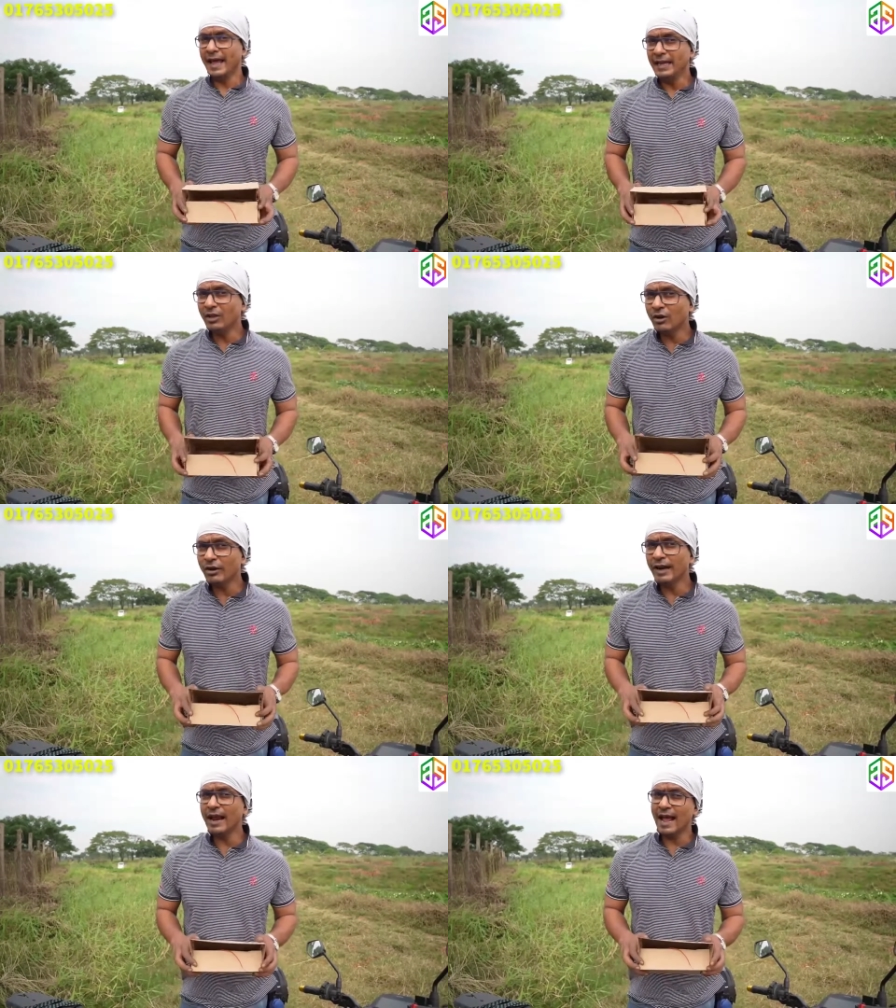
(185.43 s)
এই
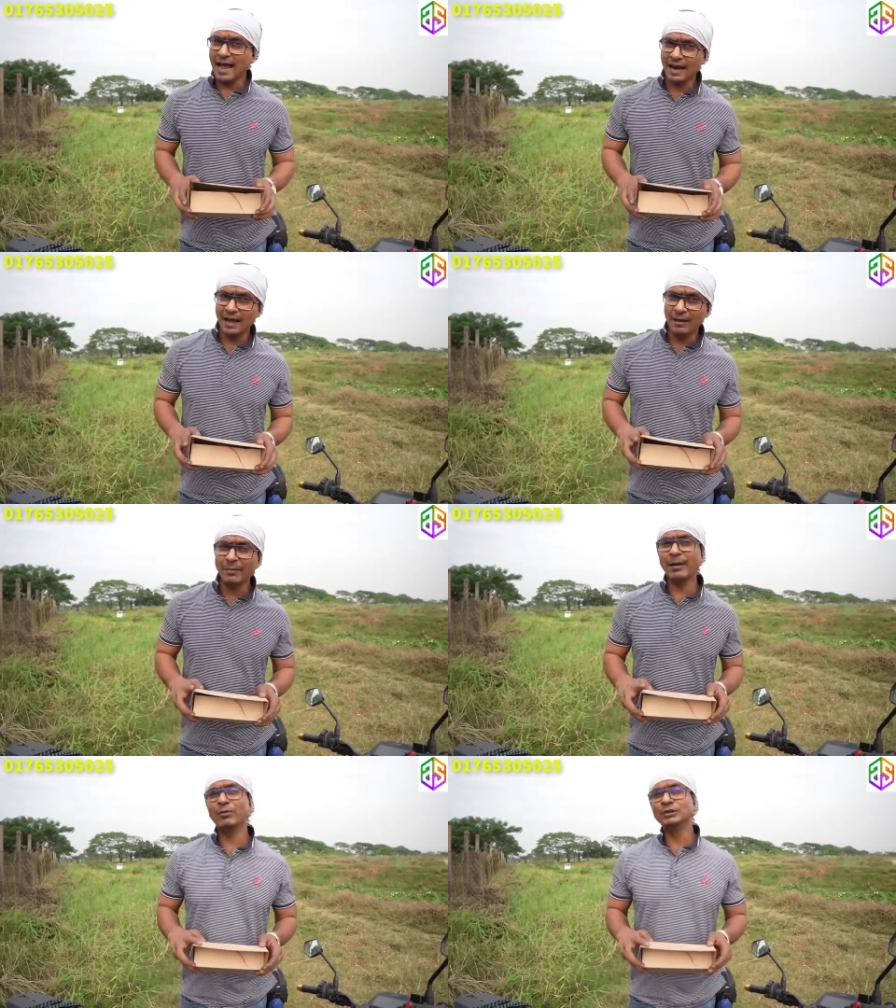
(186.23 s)
ধরনের
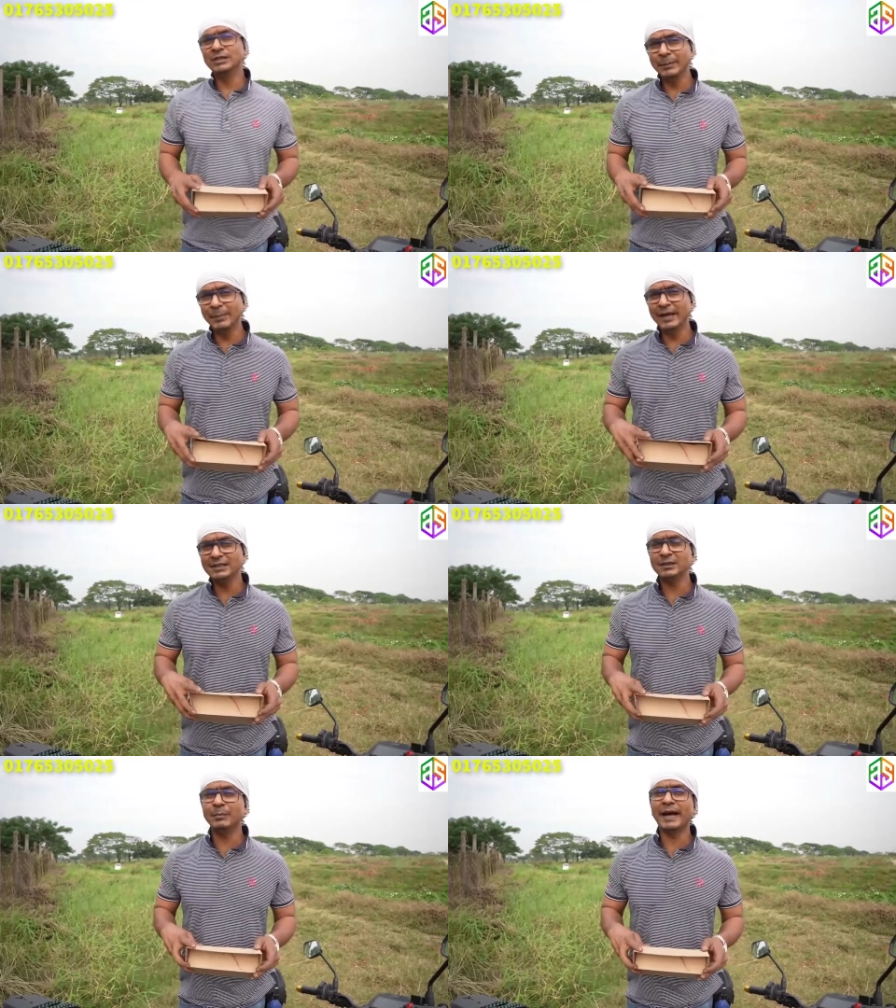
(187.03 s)
অ্যালার্ম এবং
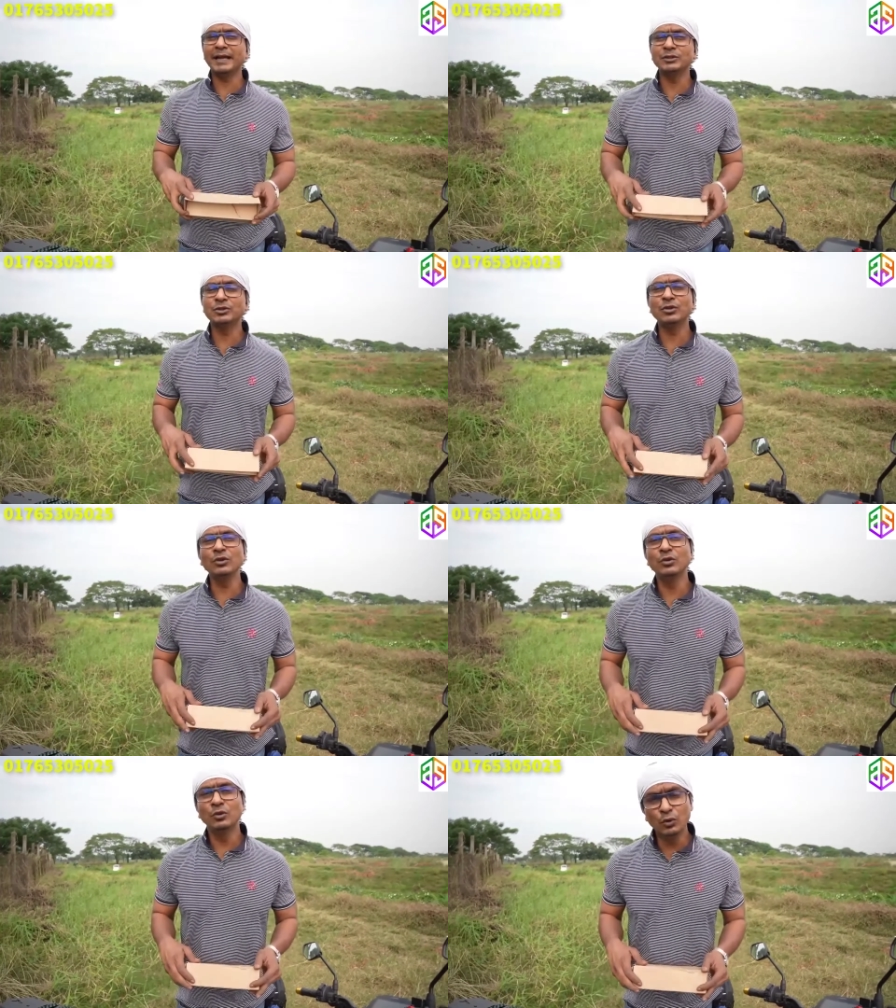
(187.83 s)
জিপিএস বাইকের
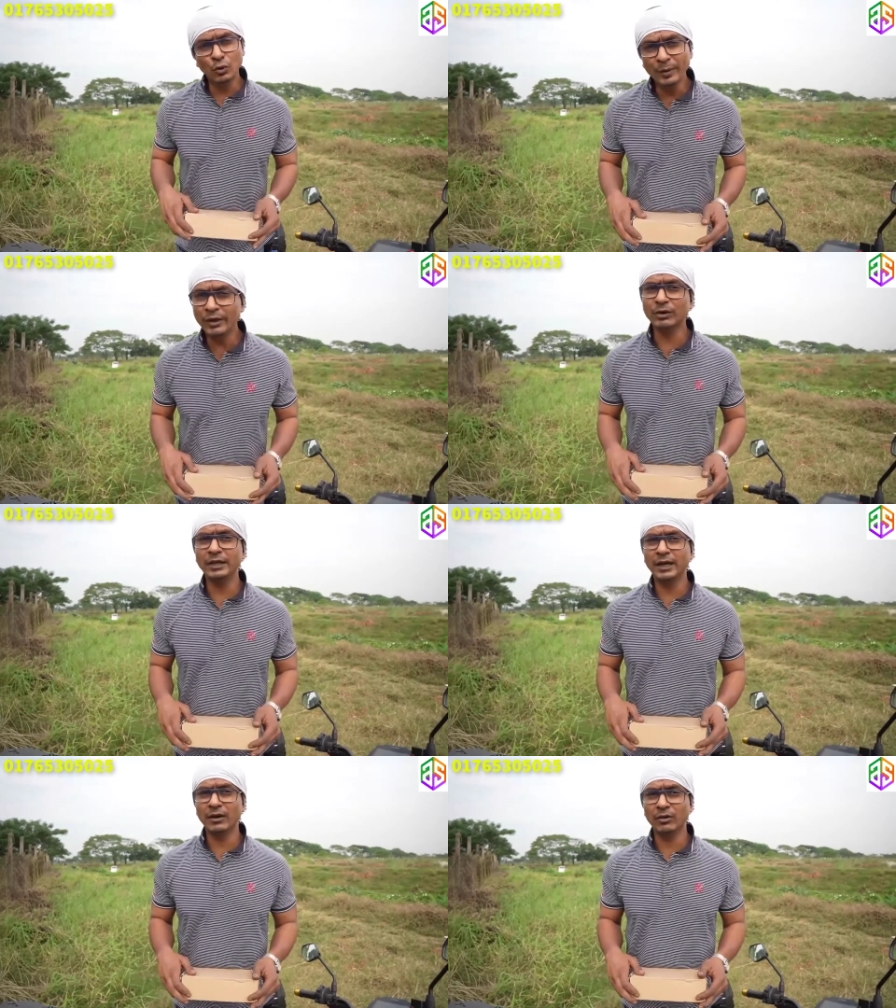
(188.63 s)
জন্য খুবই
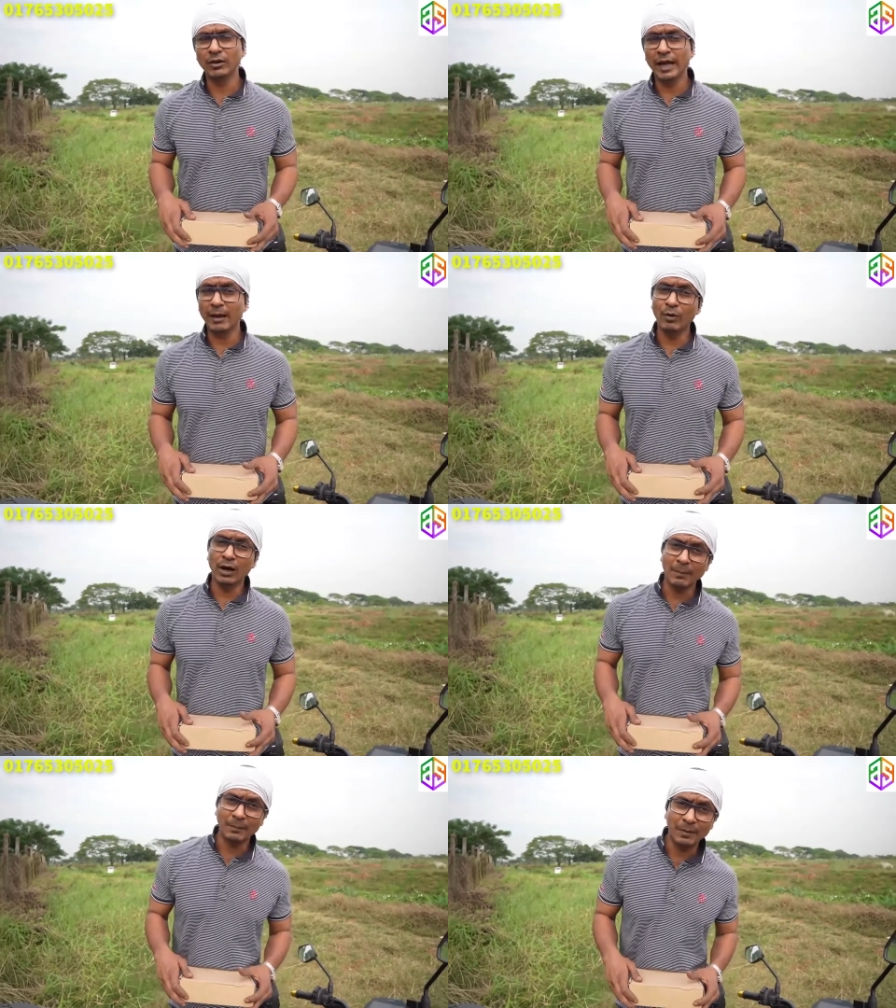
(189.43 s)
ক্ষতিকারক
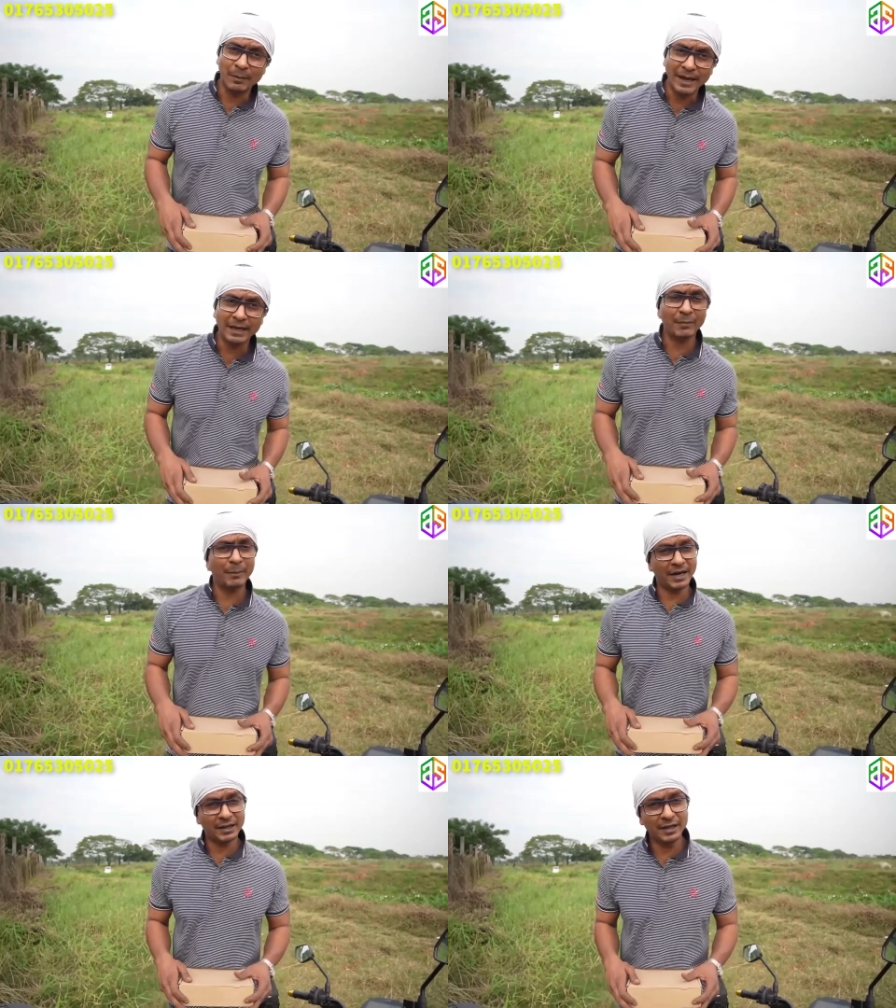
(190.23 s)
এবং আপনার
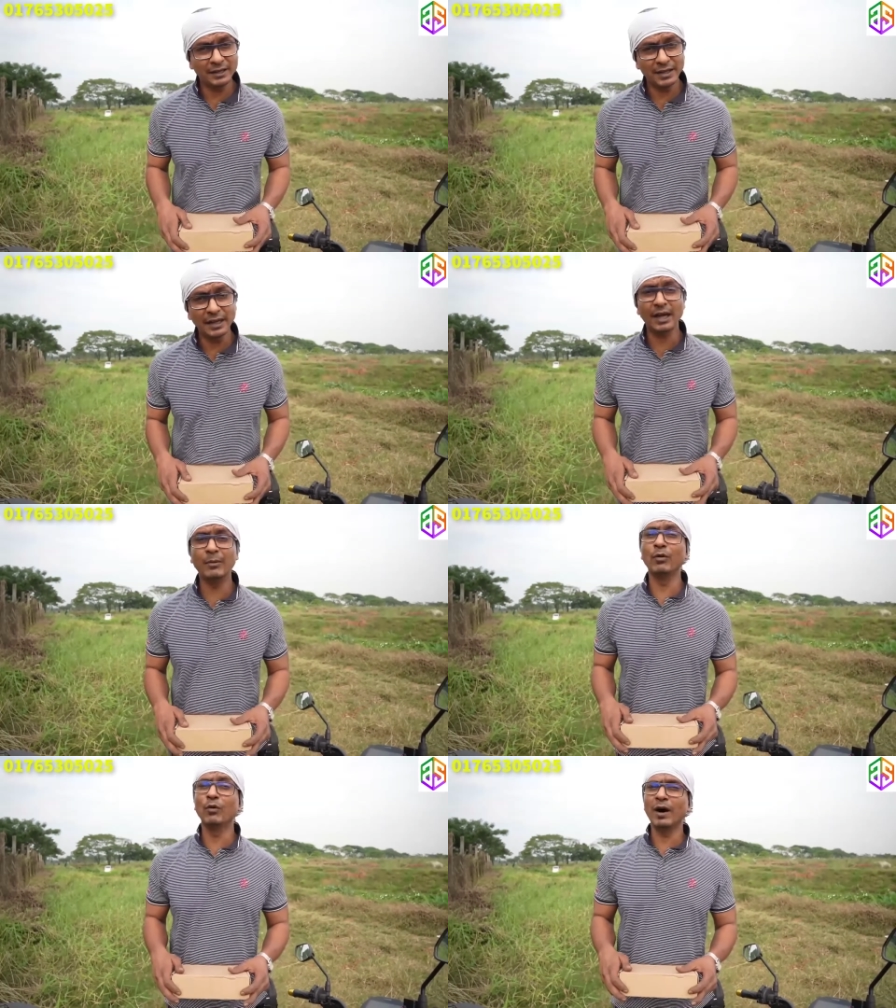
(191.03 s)
বাইকের ব্যাটারিতে
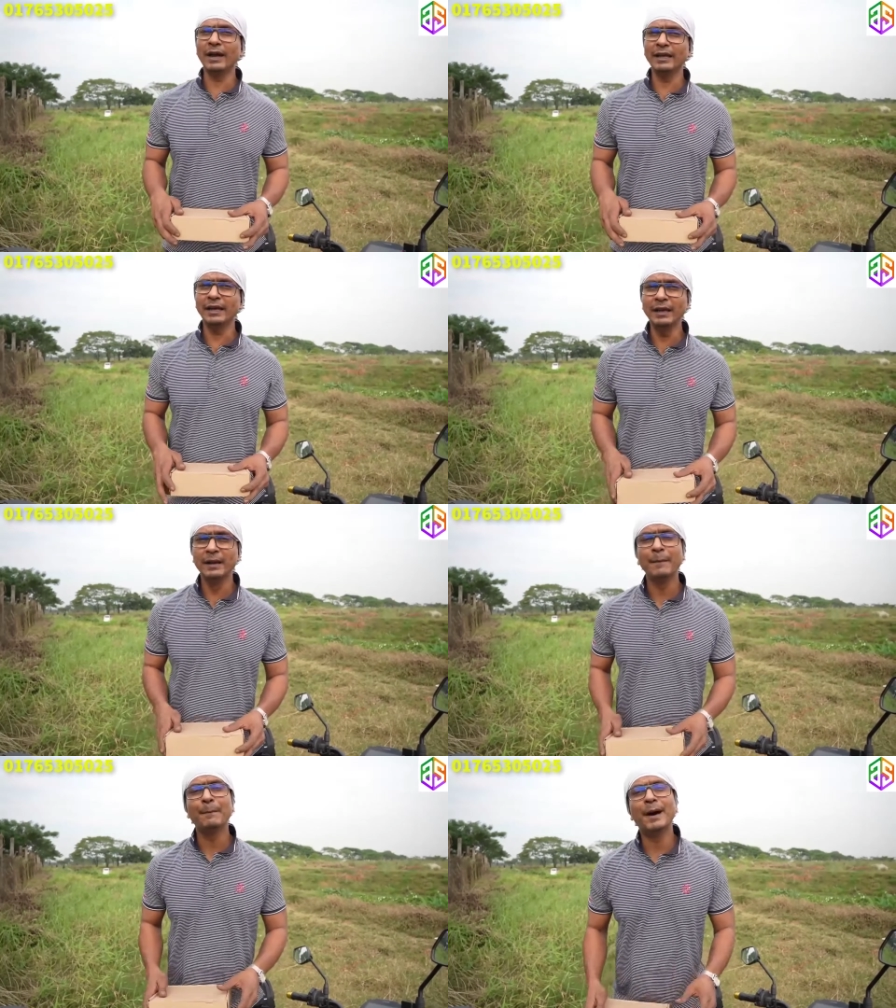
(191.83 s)
এবং ওয়ারিংয়ে